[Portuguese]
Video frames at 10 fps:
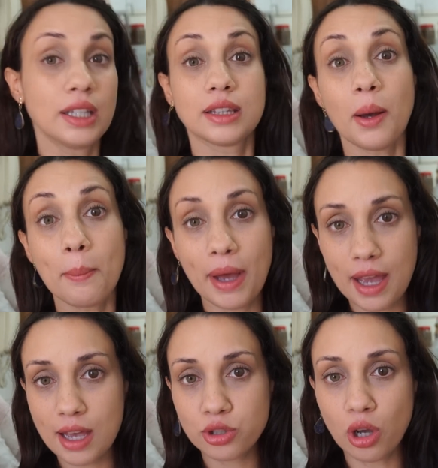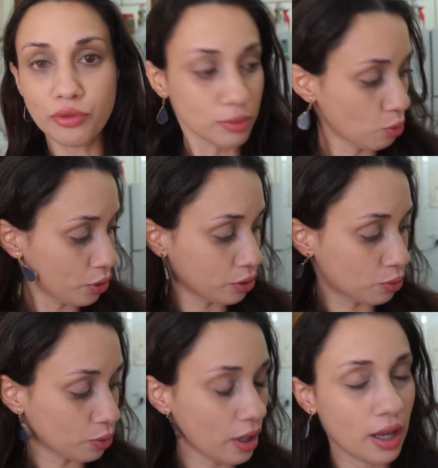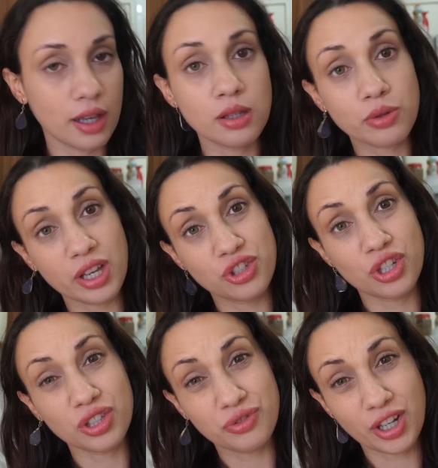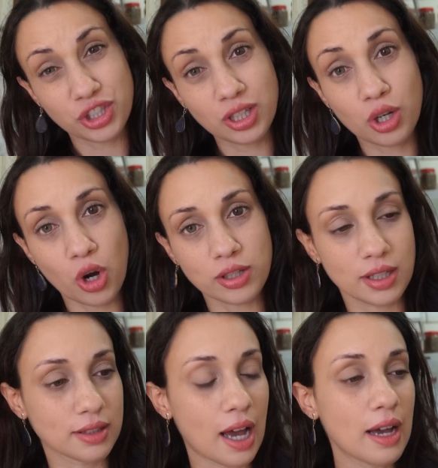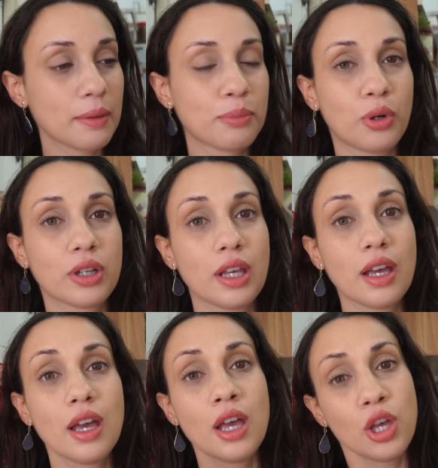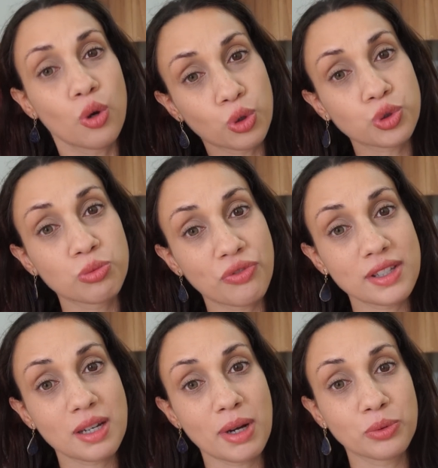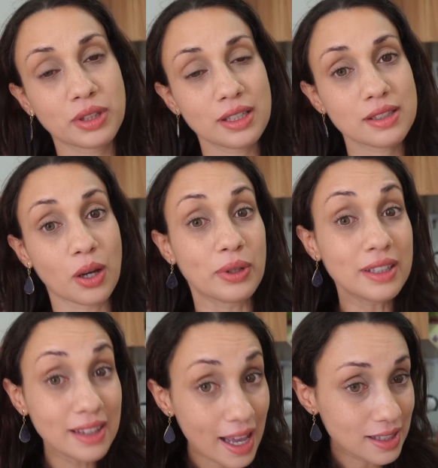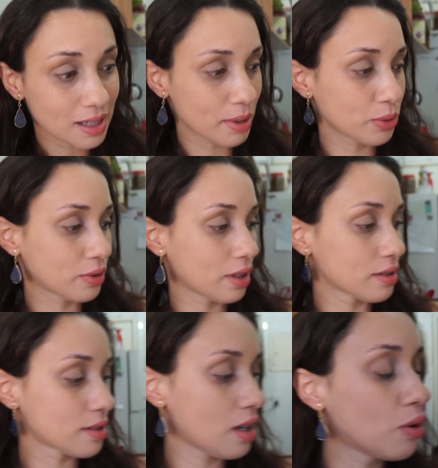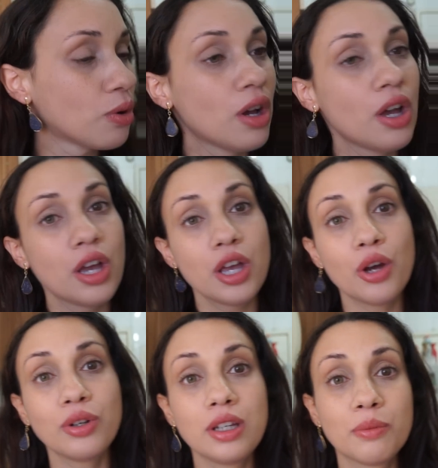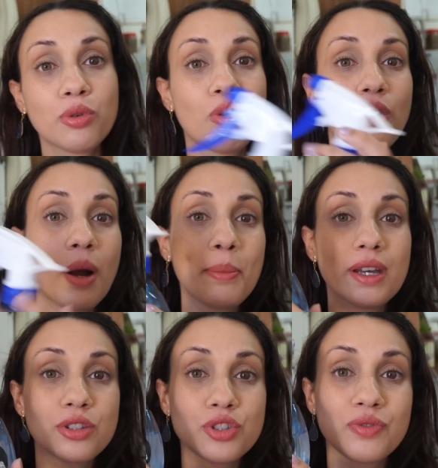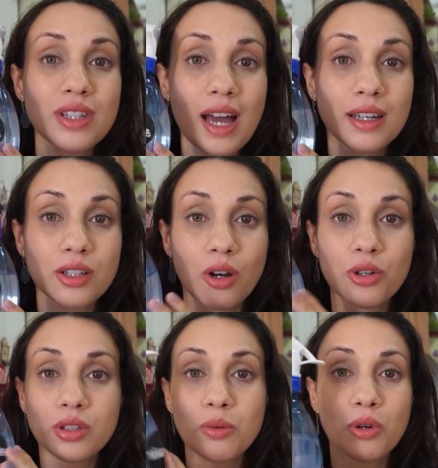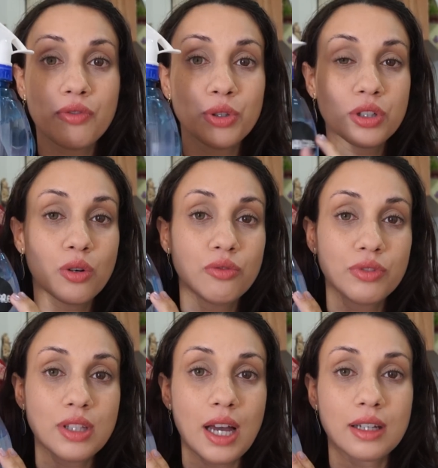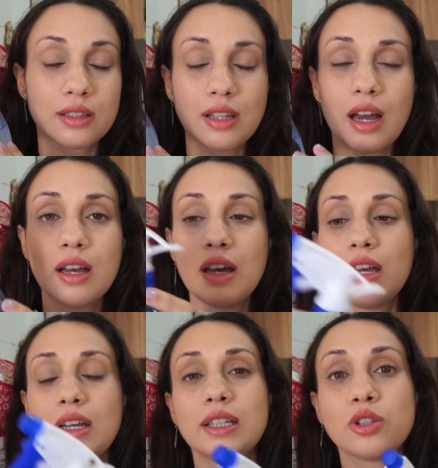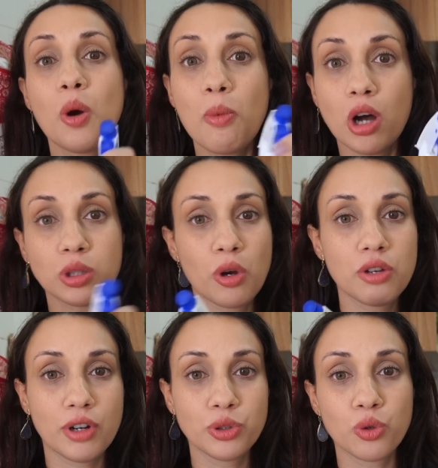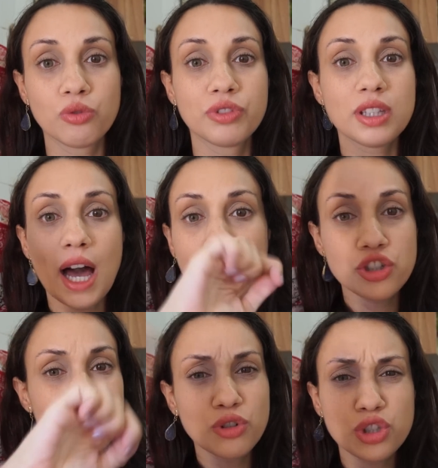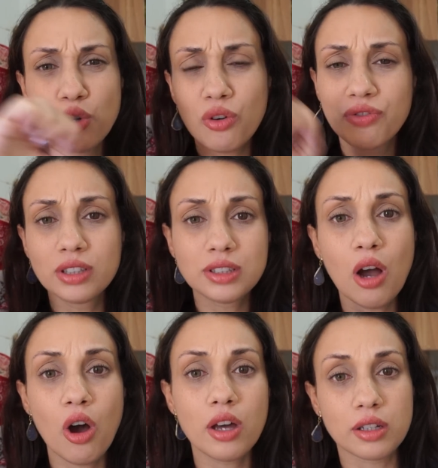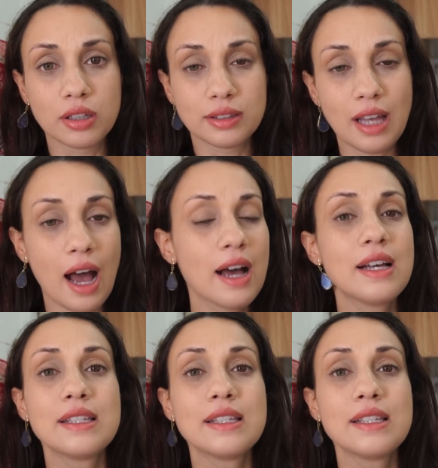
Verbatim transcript: Também resolve muito, é, isso é dia de faxina grossa, tá? Porque eu costumo fazer a manutenção. E nessa manutenção, eu limpo com apenas vinagre, ó. Eu tenho um borrifador aqui com vinagre, tá? Então eu boto o borrifador com vinagre e já vou escovando na hora, tá?